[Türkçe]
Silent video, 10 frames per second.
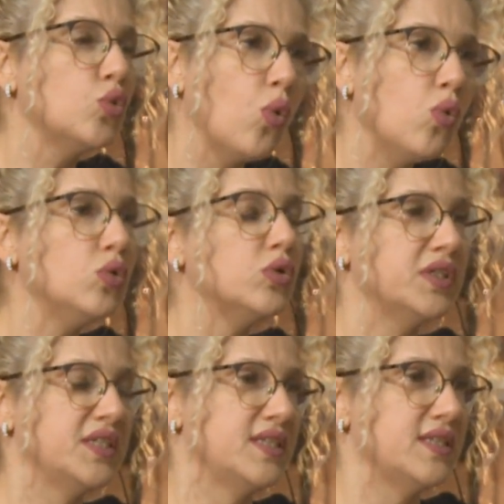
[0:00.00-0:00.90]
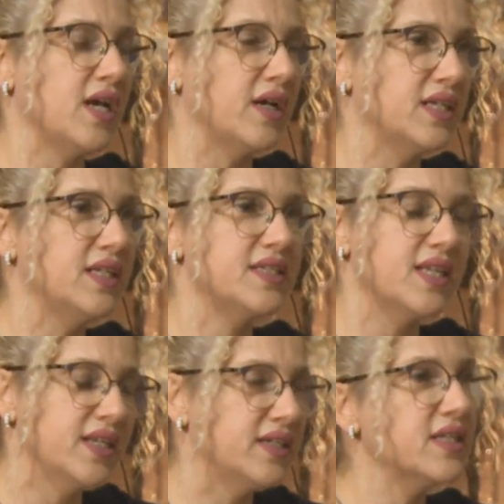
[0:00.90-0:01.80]
Doğu Hristiyan
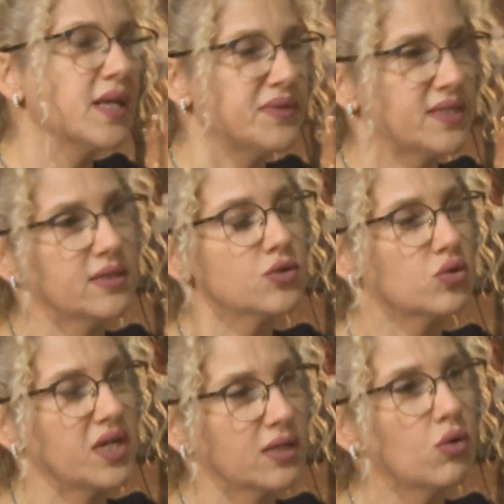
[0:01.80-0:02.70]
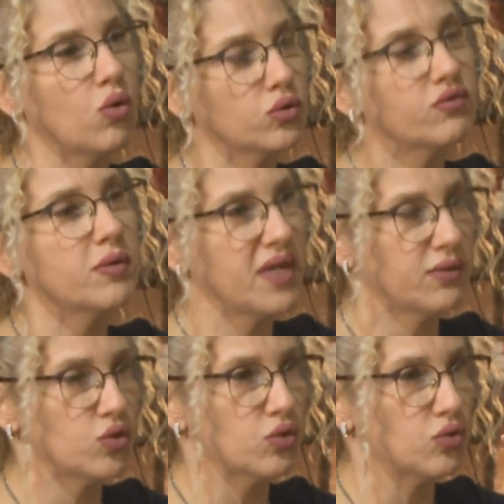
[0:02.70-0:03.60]
kiliselerinin hepsinde sürekli oldu ve
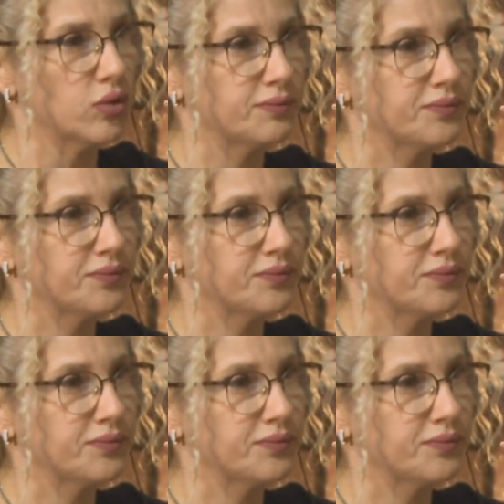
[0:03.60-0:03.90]
mevcuttu.